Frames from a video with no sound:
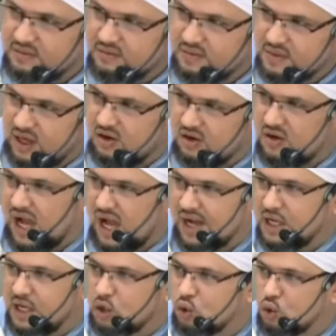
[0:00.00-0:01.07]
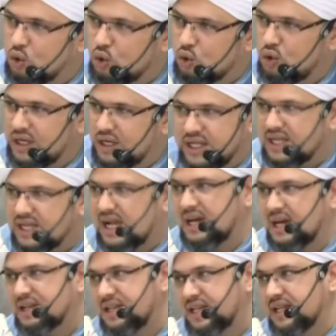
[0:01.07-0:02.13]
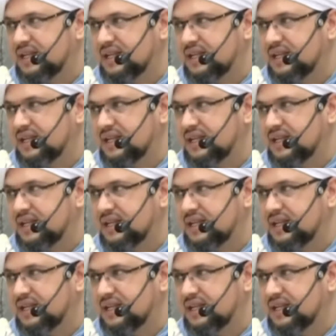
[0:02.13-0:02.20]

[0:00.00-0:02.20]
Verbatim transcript: Kalau nggak ada guru kita nggak ngerti.